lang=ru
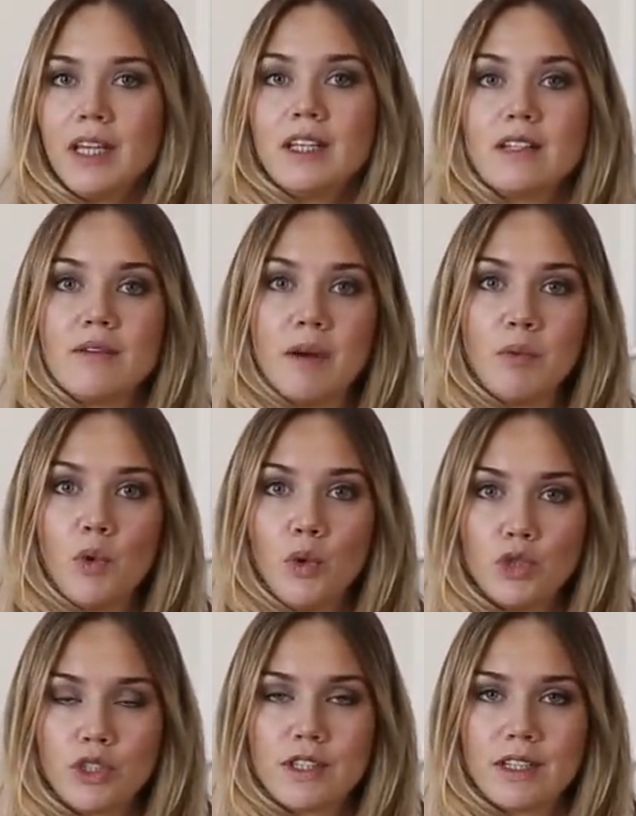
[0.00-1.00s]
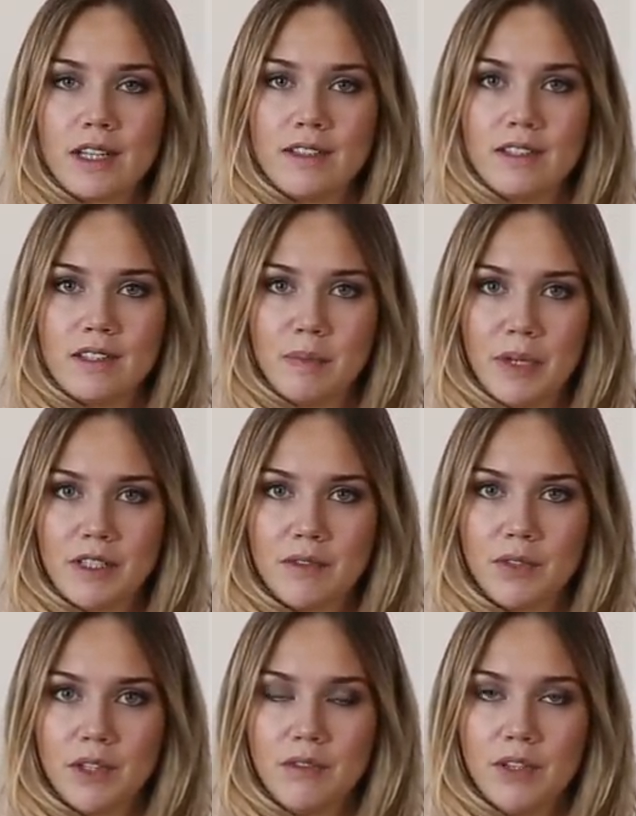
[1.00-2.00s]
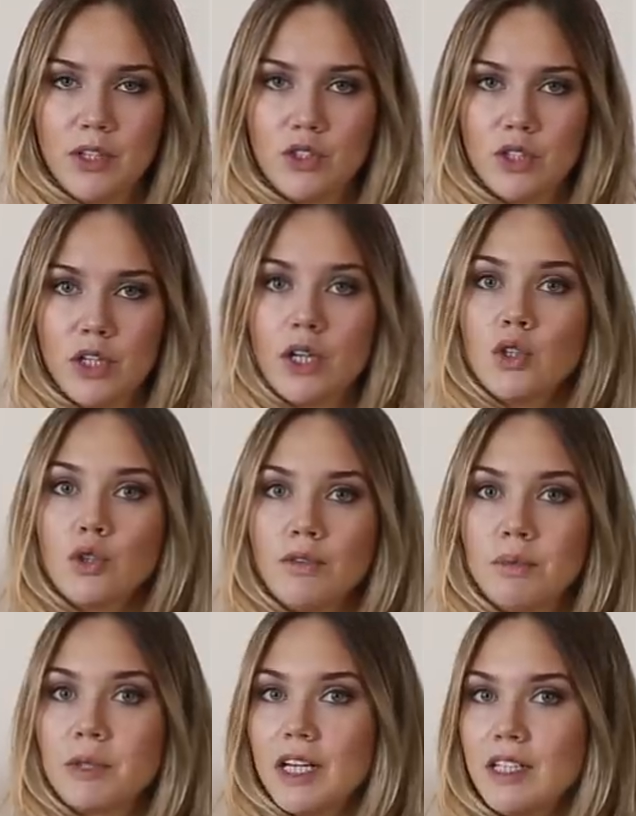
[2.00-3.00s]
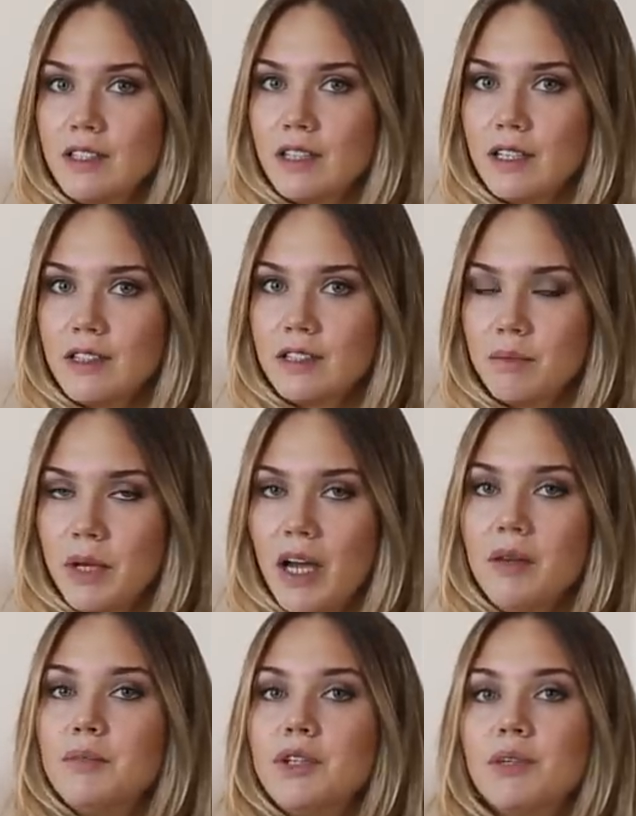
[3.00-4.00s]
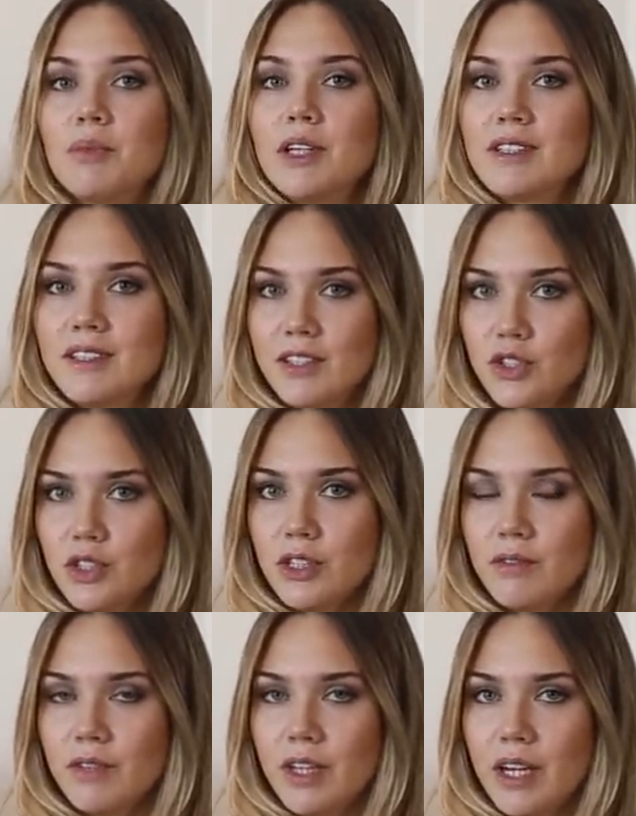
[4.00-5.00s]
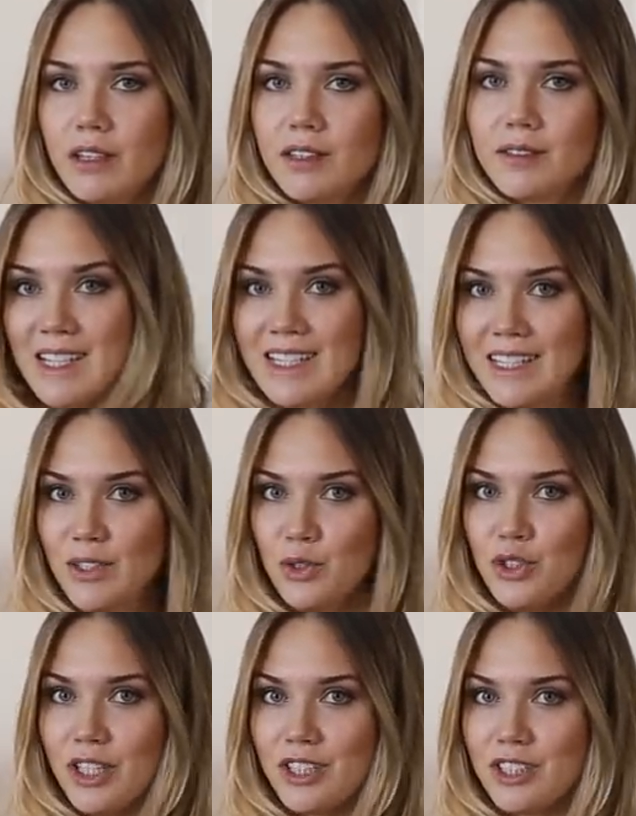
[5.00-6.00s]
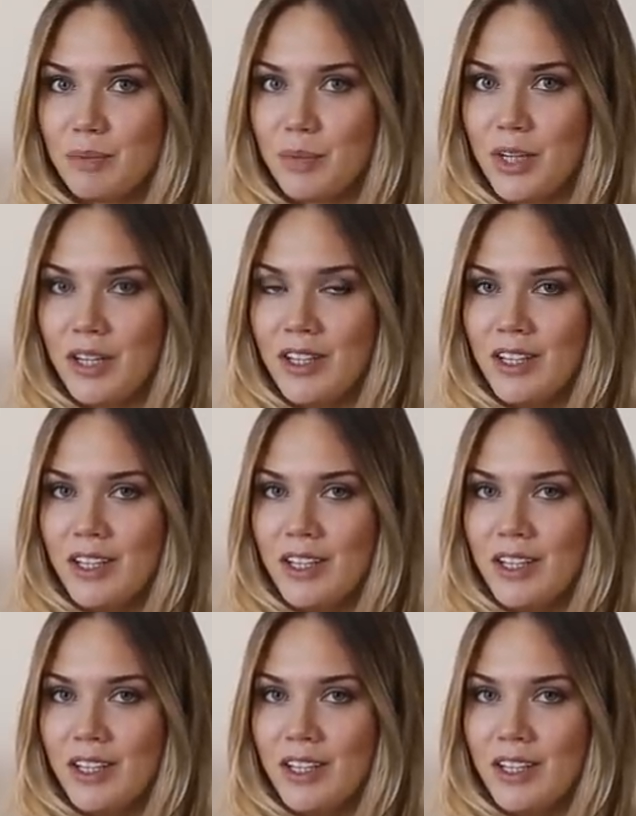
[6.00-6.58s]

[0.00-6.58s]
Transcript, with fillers: Если вам хочется носить спортивные вещи, то выбирайте для себя минималистичные варианты. Следующая ошибка.